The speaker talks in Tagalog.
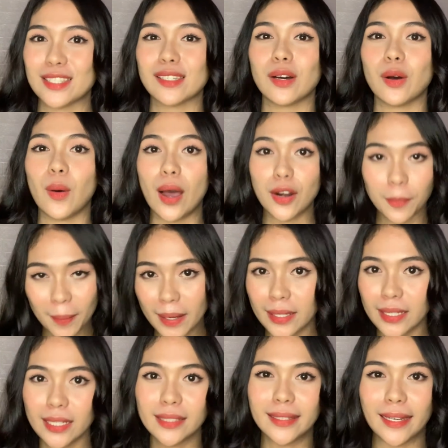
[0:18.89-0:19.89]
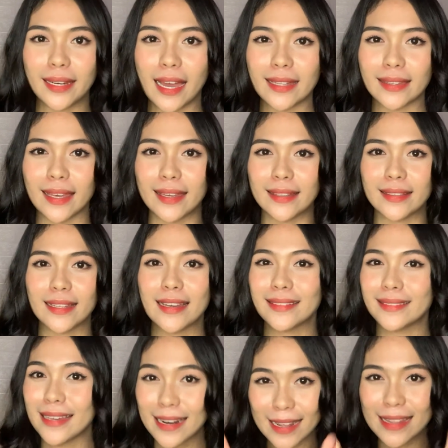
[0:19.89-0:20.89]
So ano pang hinintay natin?
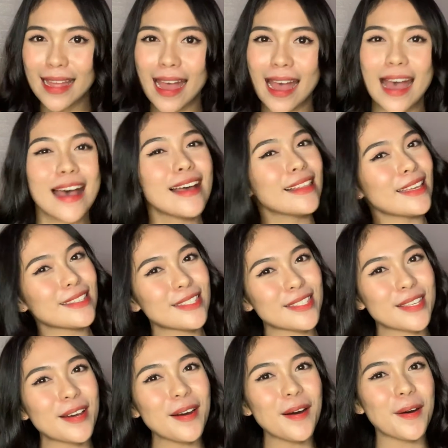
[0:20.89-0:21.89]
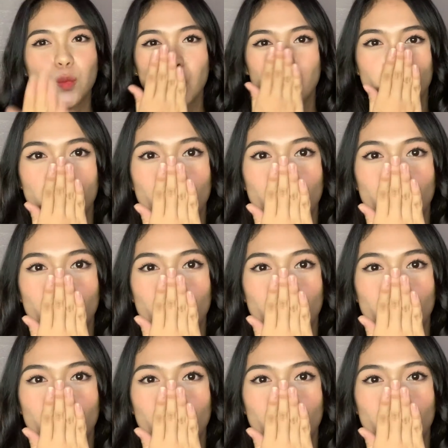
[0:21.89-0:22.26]
Tara na! Let's go!